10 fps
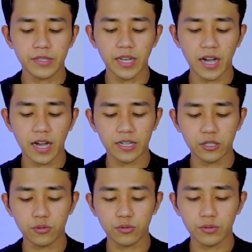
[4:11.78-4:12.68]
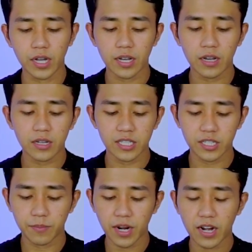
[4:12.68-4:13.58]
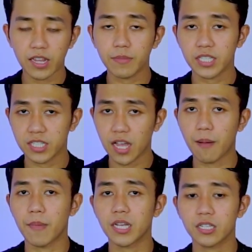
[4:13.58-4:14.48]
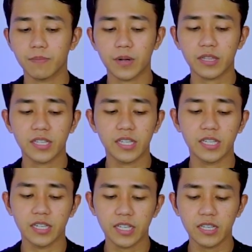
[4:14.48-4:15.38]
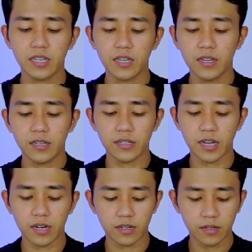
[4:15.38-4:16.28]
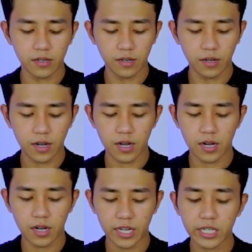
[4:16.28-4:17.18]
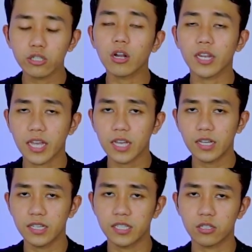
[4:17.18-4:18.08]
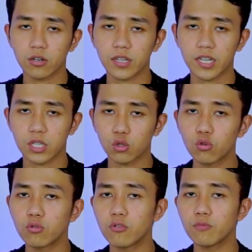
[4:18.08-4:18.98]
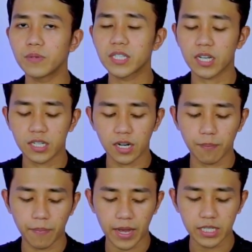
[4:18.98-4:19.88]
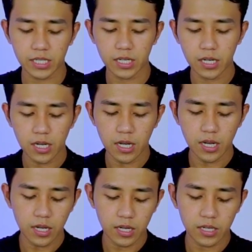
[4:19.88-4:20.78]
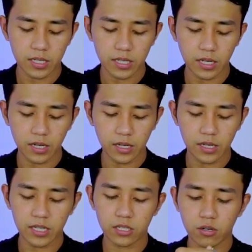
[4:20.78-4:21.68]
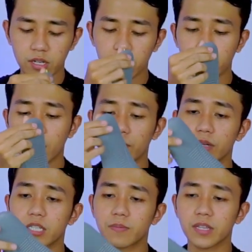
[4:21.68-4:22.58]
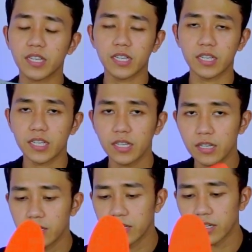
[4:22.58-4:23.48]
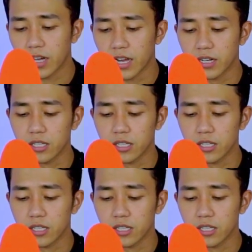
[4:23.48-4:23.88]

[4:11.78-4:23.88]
Dan juga sistem penalian masih sama seperti ini. Dan uh, insole-nya, insole-nya itu bisa dilepas. Insole-nya kurang lebih seperti ini dengan